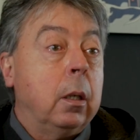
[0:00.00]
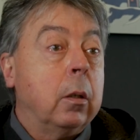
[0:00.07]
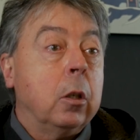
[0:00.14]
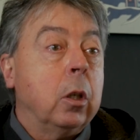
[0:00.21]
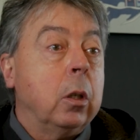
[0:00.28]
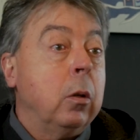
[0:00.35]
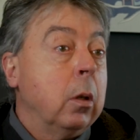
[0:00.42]
les
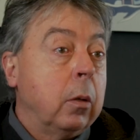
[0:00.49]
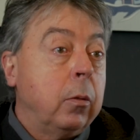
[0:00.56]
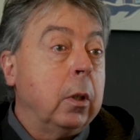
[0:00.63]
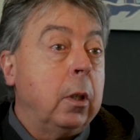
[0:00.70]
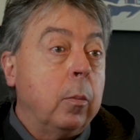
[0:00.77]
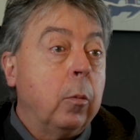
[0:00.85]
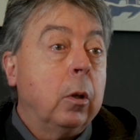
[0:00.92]
ingénieurs,
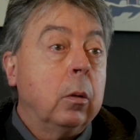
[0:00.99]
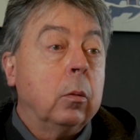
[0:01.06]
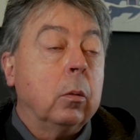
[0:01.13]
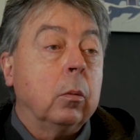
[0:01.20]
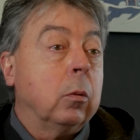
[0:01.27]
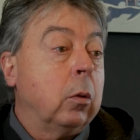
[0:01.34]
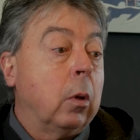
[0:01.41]
effectivement,
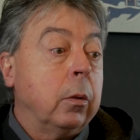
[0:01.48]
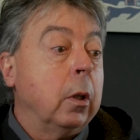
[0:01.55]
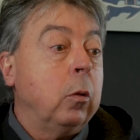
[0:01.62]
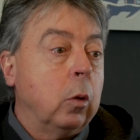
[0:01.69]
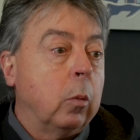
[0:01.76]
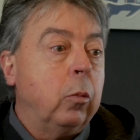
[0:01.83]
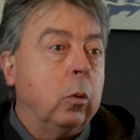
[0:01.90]
on se
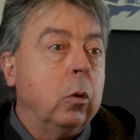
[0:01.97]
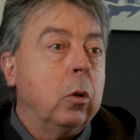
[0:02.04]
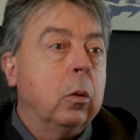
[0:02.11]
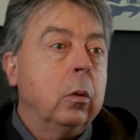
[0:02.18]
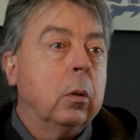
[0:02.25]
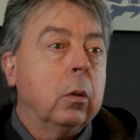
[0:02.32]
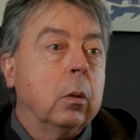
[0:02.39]
renseigne sur beaucoup de
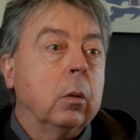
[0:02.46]
choses.